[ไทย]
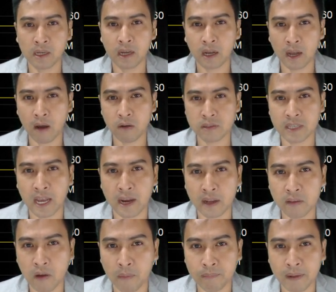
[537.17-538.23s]
อเข้าใจและ
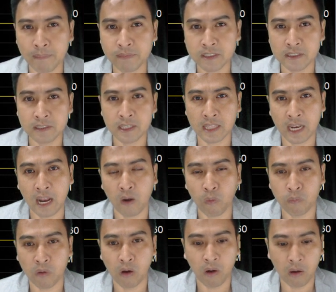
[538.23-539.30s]
ยอมรับถึงเจตนารม
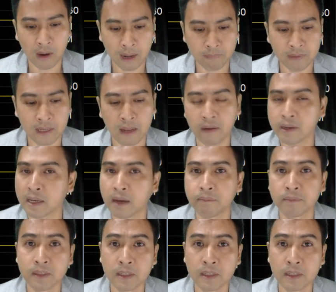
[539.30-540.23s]
ณ์ของคอลัมน์นี้แล้วนะครับ